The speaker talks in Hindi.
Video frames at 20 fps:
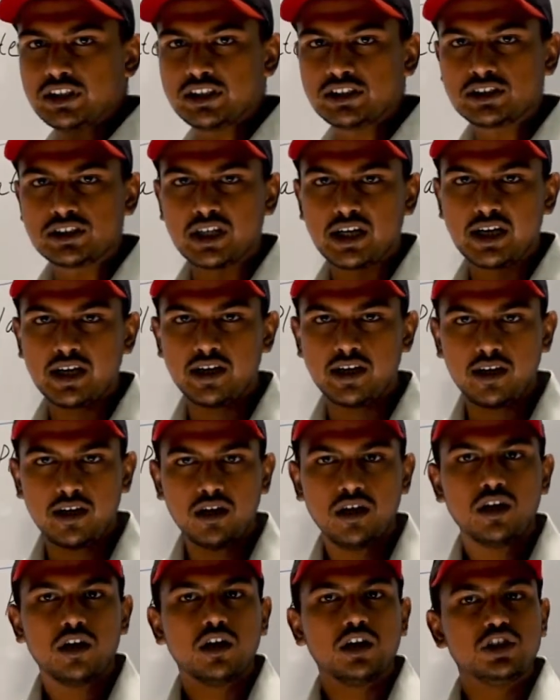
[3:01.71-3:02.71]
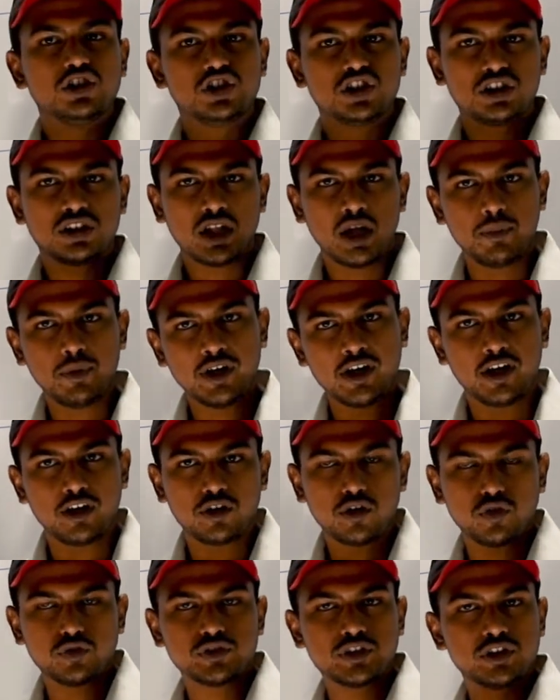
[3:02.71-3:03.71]
चेंज करेंगे जितना भी
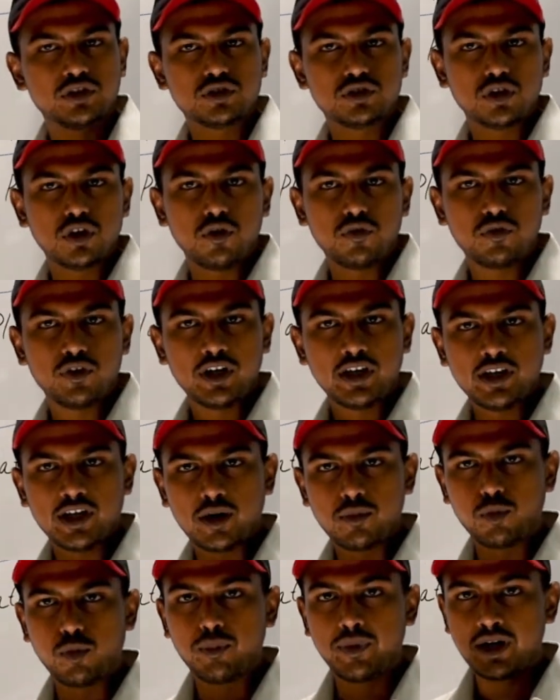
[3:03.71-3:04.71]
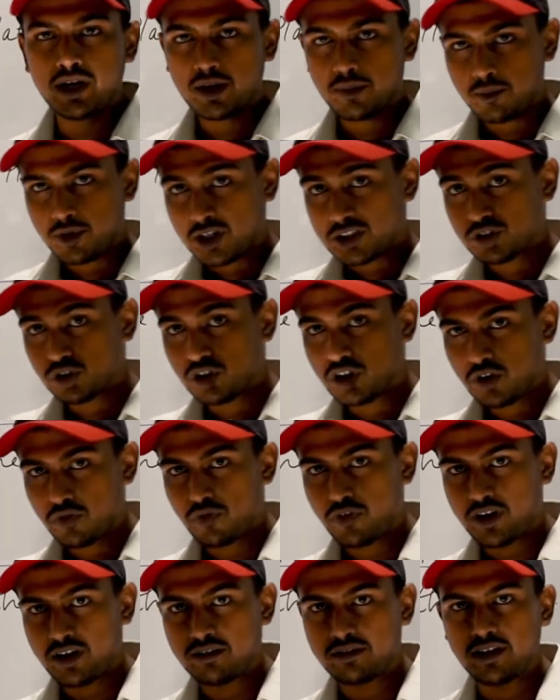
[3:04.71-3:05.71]
रेट ऑफ चेंज ऑफ लीनियर मोमेंटम का जो
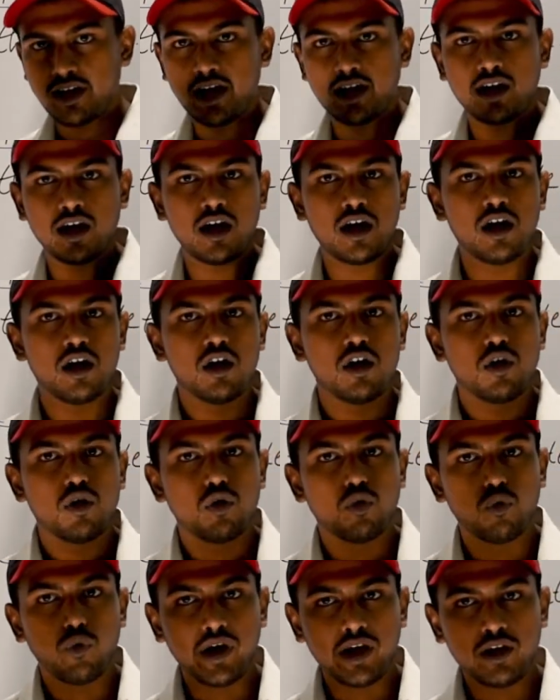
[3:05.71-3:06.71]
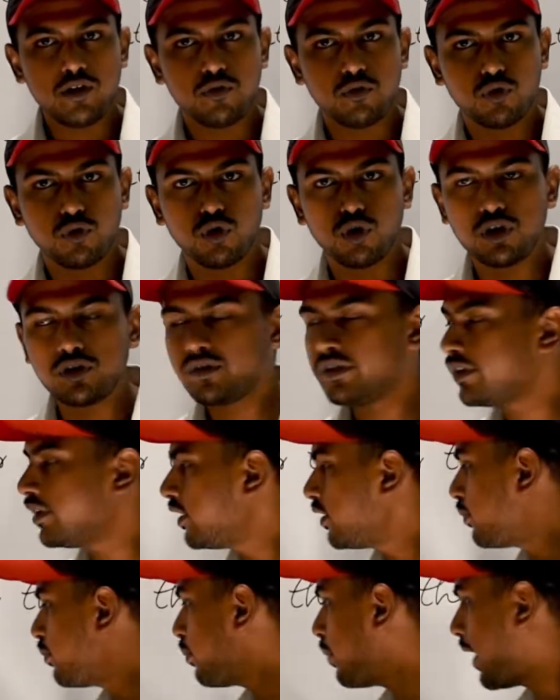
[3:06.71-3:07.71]
डिफरेंस आएगा वही फोर्स
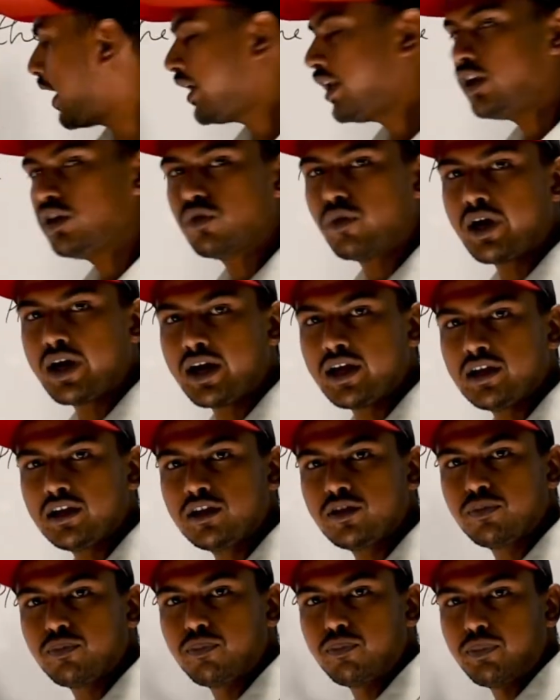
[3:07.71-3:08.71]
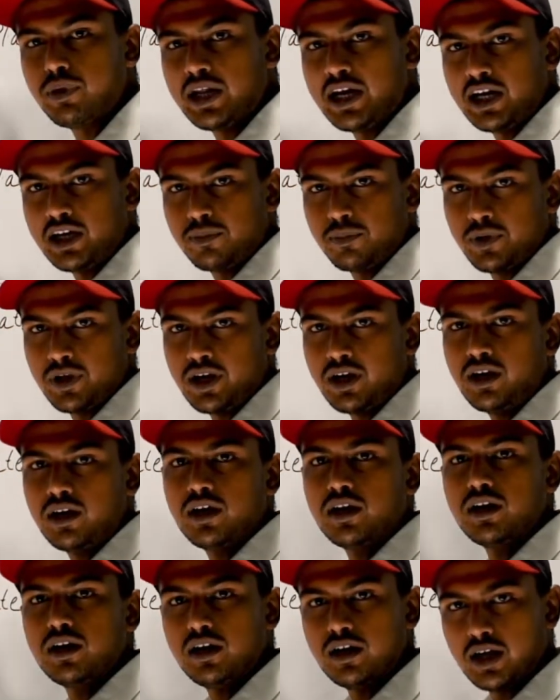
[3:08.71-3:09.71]
इस पानी द्वारा इस प्लेट पे
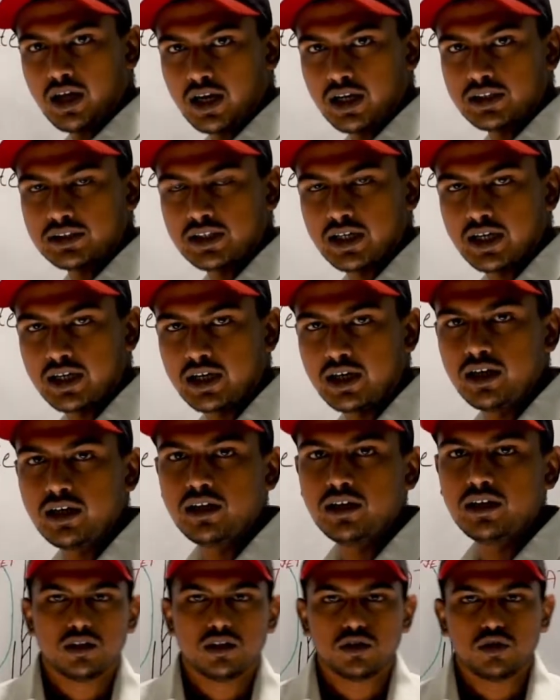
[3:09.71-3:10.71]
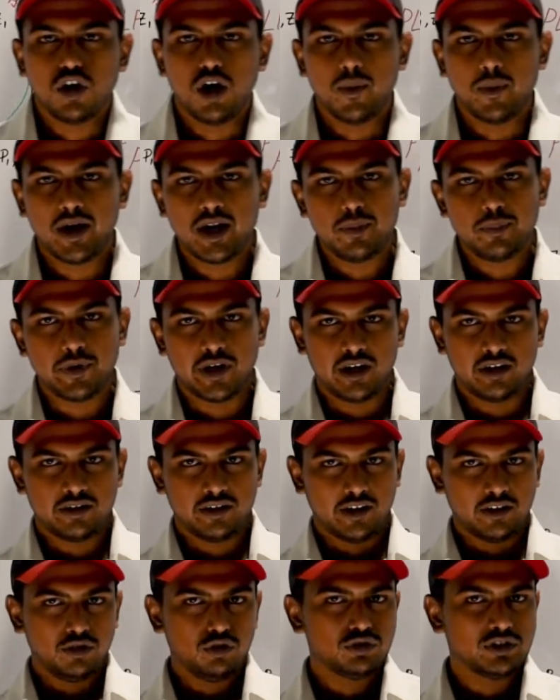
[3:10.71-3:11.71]
डाला जाएगा तो हमारे प्यारे
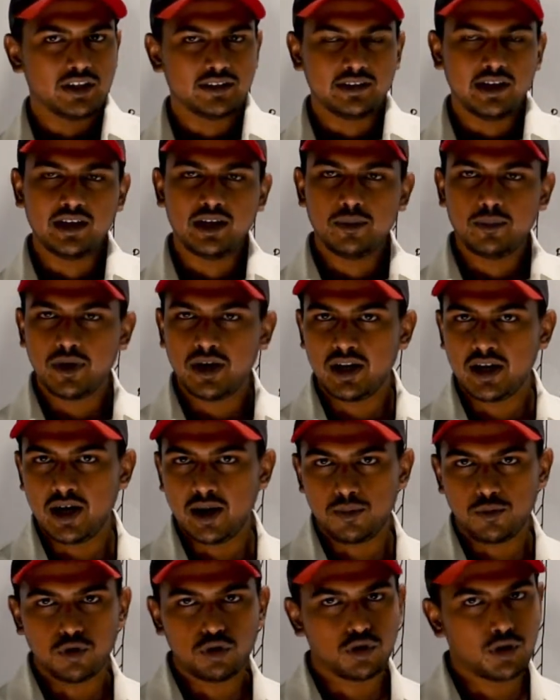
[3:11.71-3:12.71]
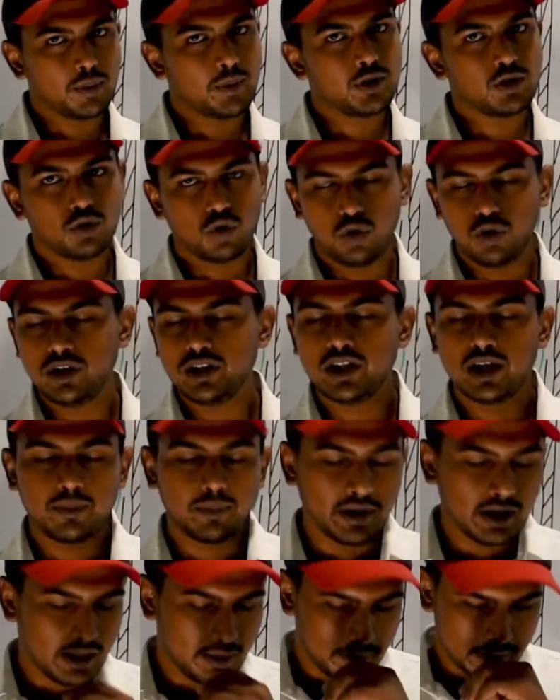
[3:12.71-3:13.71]
साथियों जैसा कि मैंने आपको तभी थोड़ी देर
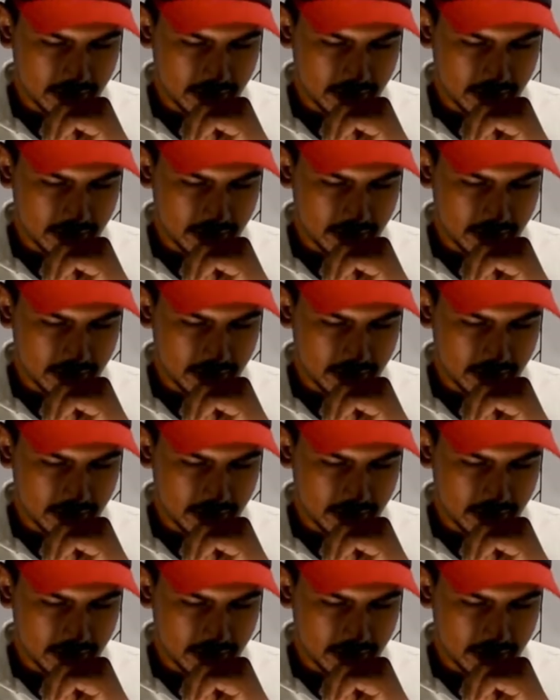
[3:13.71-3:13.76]
पहले